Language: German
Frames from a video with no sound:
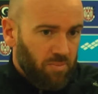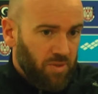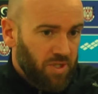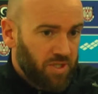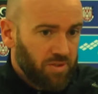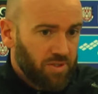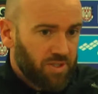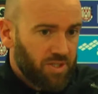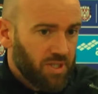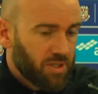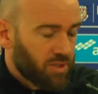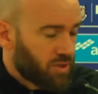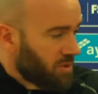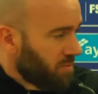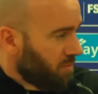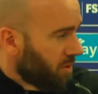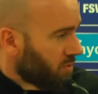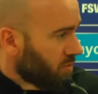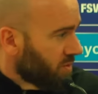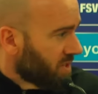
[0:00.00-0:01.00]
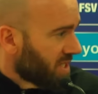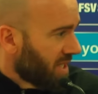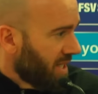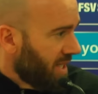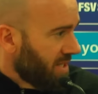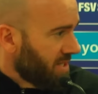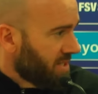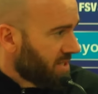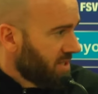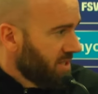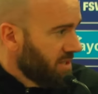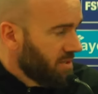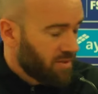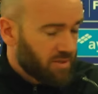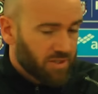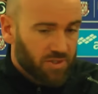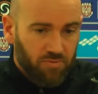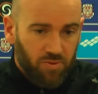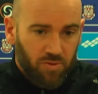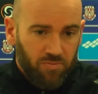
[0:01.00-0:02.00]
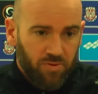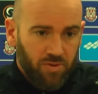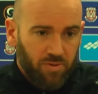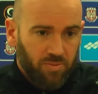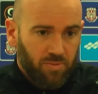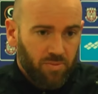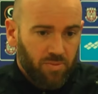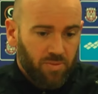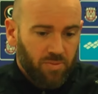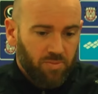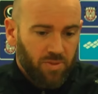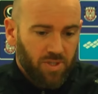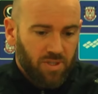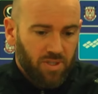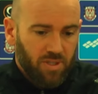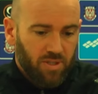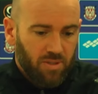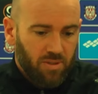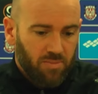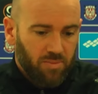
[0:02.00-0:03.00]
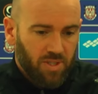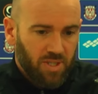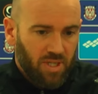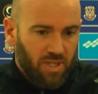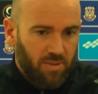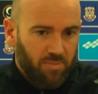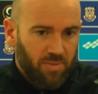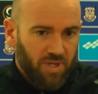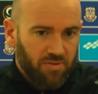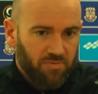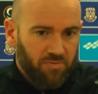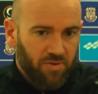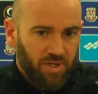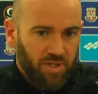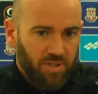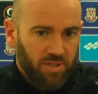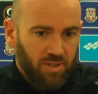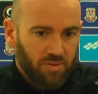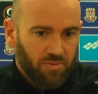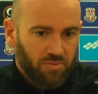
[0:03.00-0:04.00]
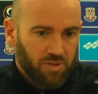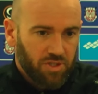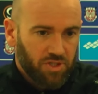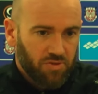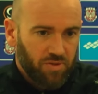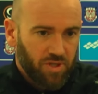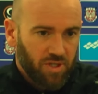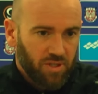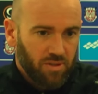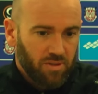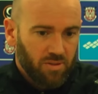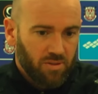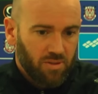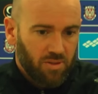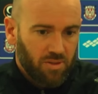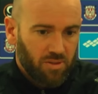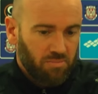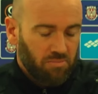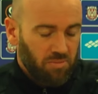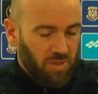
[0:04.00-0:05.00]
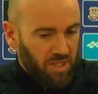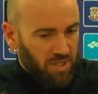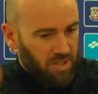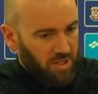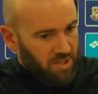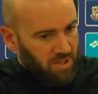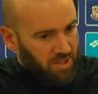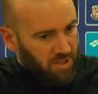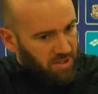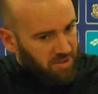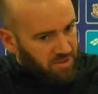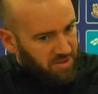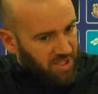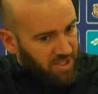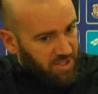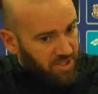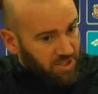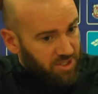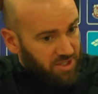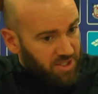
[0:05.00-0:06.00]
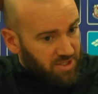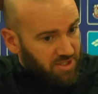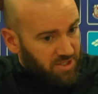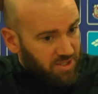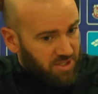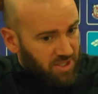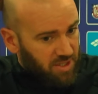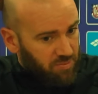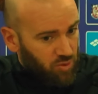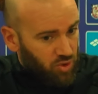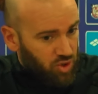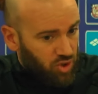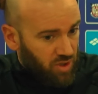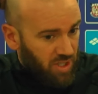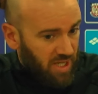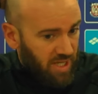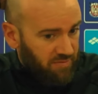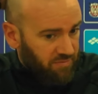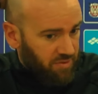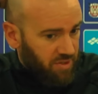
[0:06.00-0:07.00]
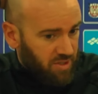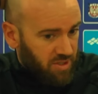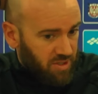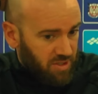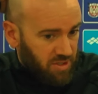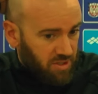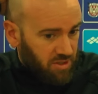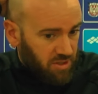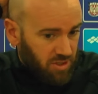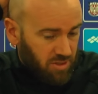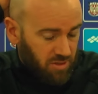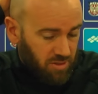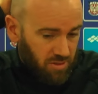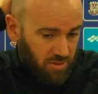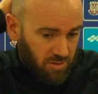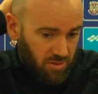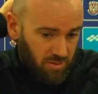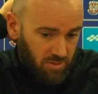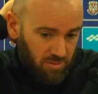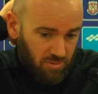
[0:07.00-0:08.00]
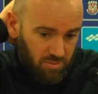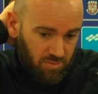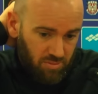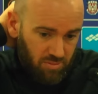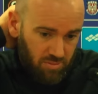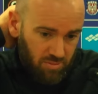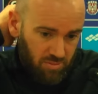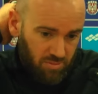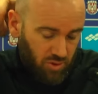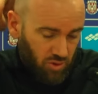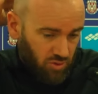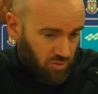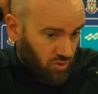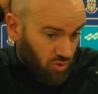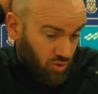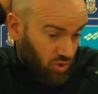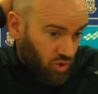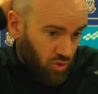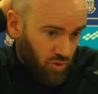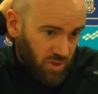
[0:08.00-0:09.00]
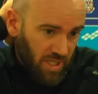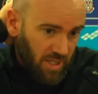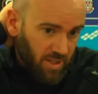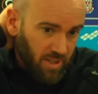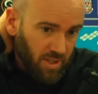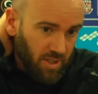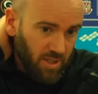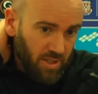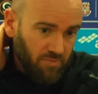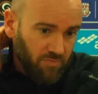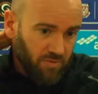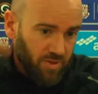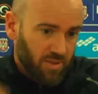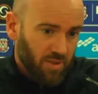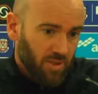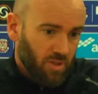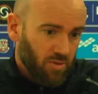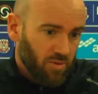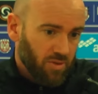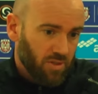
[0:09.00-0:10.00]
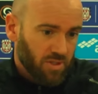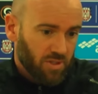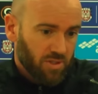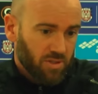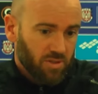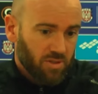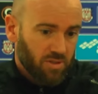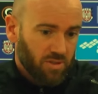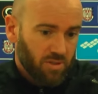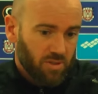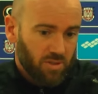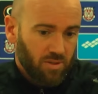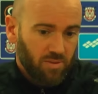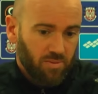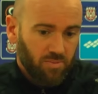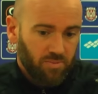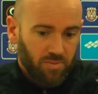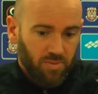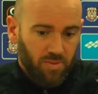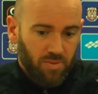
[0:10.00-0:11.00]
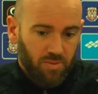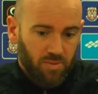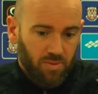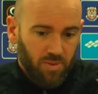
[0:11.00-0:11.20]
mit einem Sieg mit uns gleichziehen. Das wollen wir mit, äh, mit aller Macht verhindern. Und deswegen ähm, denke ich, dass es sehr emotional wird, dass es äh, zu, zur Sache gehen wird auch, dass es ähm,